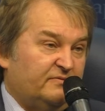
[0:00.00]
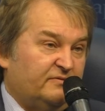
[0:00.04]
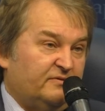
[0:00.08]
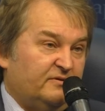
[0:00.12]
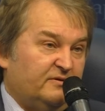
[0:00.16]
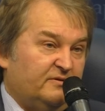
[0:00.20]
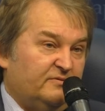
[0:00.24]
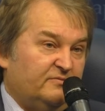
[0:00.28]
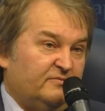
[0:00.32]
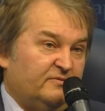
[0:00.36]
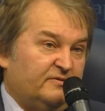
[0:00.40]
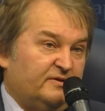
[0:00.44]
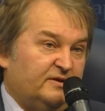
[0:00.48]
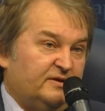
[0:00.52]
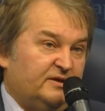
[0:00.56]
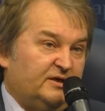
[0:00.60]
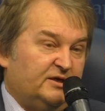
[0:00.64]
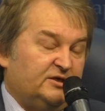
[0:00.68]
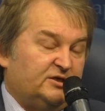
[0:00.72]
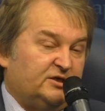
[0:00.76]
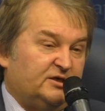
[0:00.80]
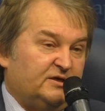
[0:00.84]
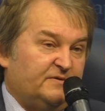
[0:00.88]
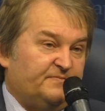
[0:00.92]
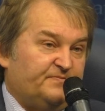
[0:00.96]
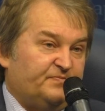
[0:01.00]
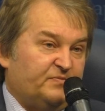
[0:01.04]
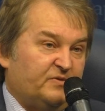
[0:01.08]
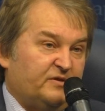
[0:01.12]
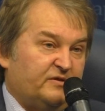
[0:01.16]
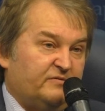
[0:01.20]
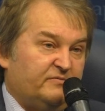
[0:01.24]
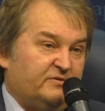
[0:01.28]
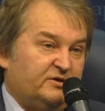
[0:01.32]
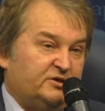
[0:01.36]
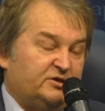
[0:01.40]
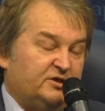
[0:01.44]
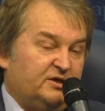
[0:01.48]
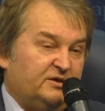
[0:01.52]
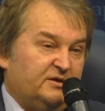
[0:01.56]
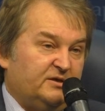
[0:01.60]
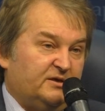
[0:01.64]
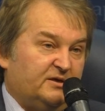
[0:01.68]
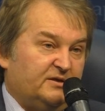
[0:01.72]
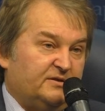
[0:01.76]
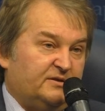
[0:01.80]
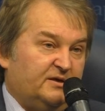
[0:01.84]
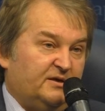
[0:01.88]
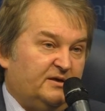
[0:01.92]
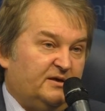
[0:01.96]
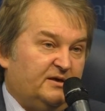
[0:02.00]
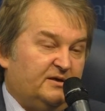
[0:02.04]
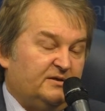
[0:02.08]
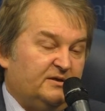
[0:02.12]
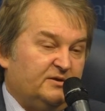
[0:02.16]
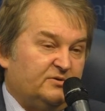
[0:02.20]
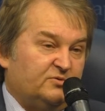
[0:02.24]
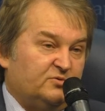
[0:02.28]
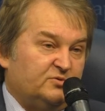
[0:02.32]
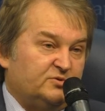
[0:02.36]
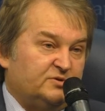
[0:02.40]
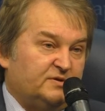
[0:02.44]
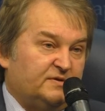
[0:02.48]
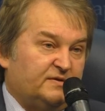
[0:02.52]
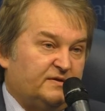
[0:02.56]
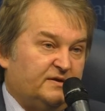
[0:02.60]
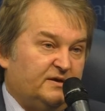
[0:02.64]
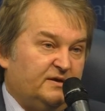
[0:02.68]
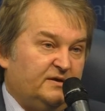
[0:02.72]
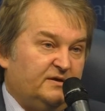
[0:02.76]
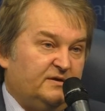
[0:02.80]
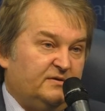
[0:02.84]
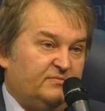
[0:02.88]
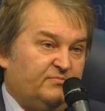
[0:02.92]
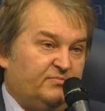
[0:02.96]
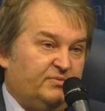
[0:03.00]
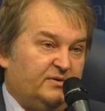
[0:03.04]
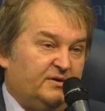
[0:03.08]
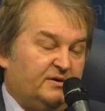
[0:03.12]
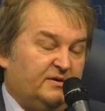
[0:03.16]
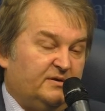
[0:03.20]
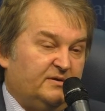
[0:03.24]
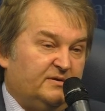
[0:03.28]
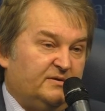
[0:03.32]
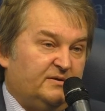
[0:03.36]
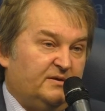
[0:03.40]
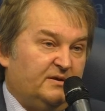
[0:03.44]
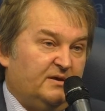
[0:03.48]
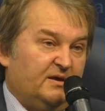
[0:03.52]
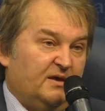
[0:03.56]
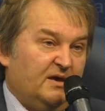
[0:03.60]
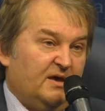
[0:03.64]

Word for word: Все равно задача свержения Адагана тоже стоит перед